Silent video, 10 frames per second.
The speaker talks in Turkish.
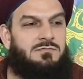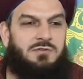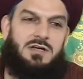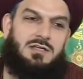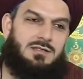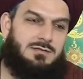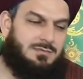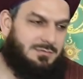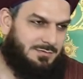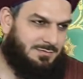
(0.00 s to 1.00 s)
fakir.
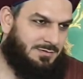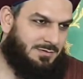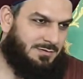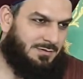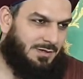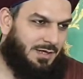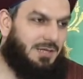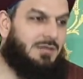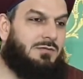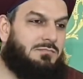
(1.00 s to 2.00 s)

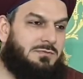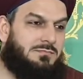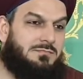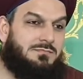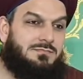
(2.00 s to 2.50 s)
Ey Rabbim